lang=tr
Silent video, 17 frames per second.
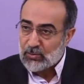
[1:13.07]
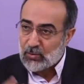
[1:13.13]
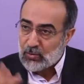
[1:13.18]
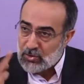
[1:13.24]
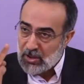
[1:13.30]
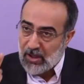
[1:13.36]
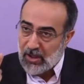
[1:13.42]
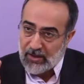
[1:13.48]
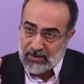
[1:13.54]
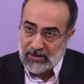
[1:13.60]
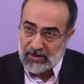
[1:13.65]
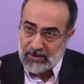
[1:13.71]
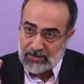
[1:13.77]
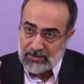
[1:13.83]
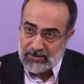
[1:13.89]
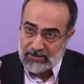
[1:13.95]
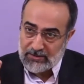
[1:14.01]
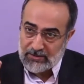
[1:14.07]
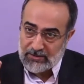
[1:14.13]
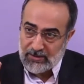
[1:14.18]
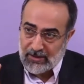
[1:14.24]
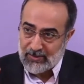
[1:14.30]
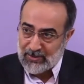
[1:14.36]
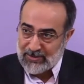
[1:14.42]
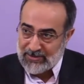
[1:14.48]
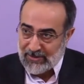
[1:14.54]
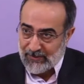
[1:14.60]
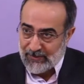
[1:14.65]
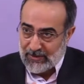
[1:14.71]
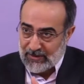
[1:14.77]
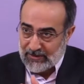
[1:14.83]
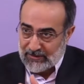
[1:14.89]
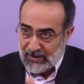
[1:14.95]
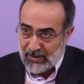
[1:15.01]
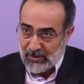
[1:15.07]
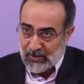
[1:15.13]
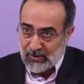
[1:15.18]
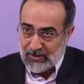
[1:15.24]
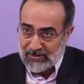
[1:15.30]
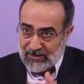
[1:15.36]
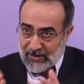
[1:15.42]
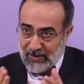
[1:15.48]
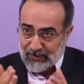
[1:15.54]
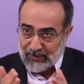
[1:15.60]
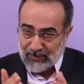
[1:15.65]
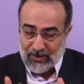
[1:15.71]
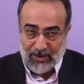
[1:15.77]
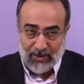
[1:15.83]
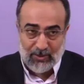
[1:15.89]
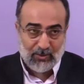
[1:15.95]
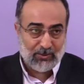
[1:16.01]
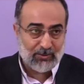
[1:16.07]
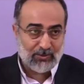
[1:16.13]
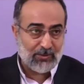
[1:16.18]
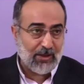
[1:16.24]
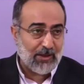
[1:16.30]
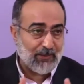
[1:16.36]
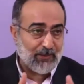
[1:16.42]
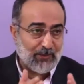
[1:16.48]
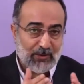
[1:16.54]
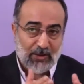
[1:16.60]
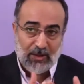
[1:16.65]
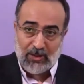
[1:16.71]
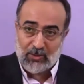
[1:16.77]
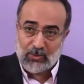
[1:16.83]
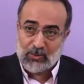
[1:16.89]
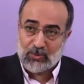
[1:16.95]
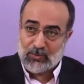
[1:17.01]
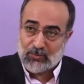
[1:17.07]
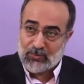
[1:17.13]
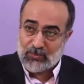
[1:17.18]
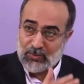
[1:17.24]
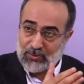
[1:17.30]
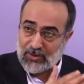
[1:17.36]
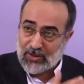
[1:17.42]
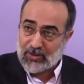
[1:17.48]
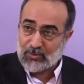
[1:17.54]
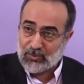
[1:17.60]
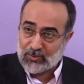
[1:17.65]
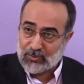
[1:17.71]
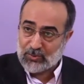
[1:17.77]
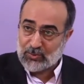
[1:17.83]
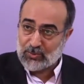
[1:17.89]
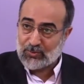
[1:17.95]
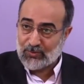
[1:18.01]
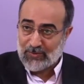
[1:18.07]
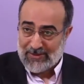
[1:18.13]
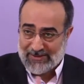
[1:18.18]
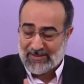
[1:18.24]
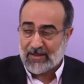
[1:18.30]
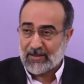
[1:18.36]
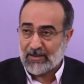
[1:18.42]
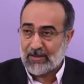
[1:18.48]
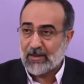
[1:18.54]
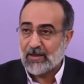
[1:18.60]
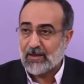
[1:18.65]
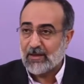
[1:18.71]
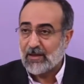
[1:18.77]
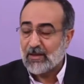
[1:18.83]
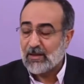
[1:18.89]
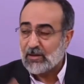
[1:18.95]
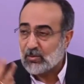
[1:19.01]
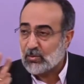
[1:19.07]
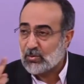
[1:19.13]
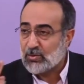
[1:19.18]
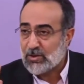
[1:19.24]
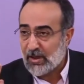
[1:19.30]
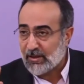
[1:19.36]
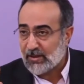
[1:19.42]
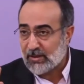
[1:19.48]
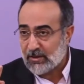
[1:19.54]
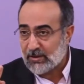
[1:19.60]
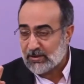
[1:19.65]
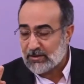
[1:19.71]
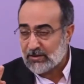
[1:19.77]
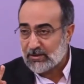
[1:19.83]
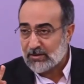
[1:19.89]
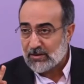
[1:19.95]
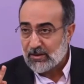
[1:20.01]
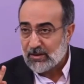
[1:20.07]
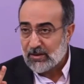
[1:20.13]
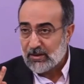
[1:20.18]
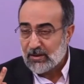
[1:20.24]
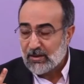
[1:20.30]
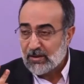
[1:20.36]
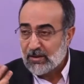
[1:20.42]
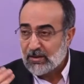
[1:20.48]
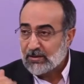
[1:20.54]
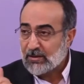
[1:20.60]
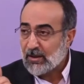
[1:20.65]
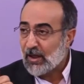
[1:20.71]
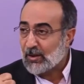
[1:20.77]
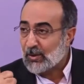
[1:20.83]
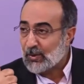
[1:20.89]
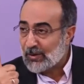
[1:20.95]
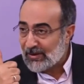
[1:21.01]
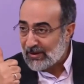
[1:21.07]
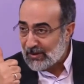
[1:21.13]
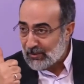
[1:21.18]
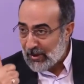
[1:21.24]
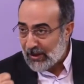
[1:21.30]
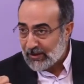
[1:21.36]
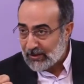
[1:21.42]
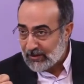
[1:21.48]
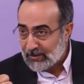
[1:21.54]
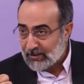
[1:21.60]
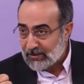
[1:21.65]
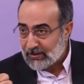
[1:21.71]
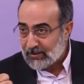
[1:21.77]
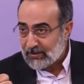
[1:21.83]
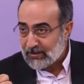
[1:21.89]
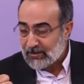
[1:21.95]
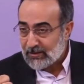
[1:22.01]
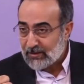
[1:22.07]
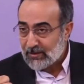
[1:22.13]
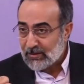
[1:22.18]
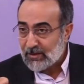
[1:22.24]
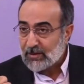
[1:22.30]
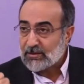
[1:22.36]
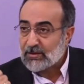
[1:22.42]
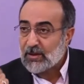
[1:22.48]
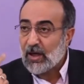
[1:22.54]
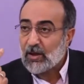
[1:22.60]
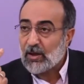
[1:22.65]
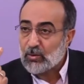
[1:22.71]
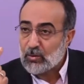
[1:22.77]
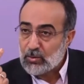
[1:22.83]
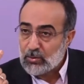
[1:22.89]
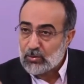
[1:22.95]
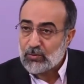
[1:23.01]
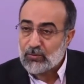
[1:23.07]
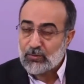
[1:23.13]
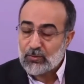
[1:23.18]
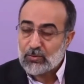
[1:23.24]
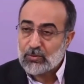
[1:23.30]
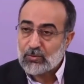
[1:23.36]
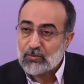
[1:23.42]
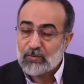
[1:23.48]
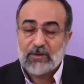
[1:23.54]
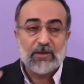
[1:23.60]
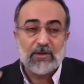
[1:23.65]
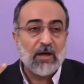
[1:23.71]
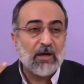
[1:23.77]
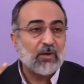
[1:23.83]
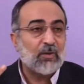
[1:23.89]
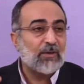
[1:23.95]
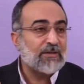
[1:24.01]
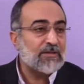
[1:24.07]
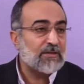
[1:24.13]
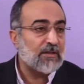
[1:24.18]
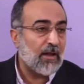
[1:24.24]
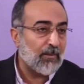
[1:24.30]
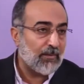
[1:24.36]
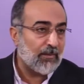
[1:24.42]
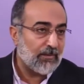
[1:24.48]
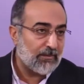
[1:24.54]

üçe ayrılır. Hani bizde var ya Darül İslam, Darül Harp, Darül Küfür, Darül Sulh vesaire. Üçe ayrılır. Darül İman, Darül Küfür ve Darül İslam.